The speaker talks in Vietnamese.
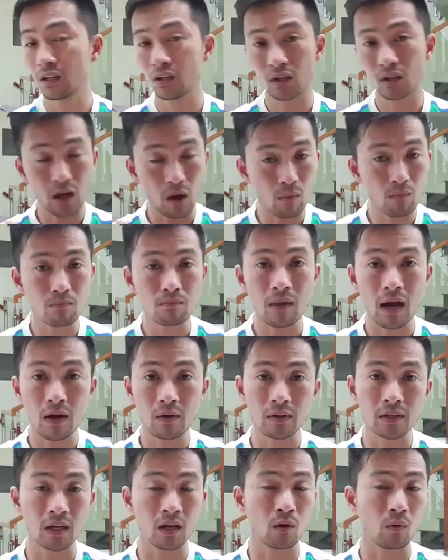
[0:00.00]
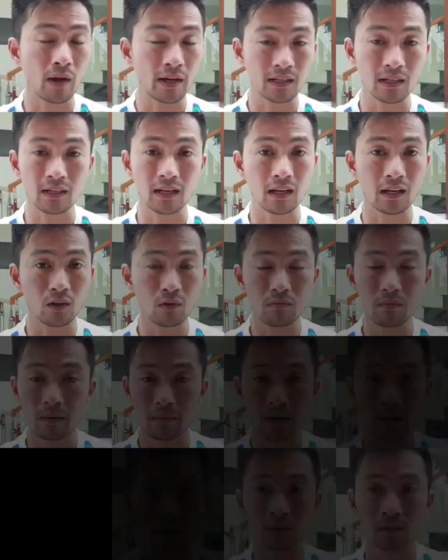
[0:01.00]
nó không bao giờ quay trở lại lúc mà
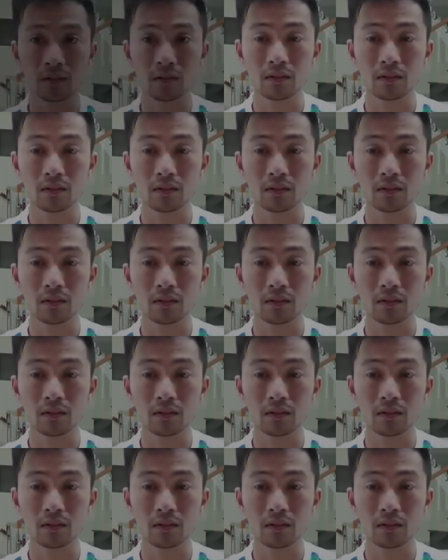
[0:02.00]
3 tuổi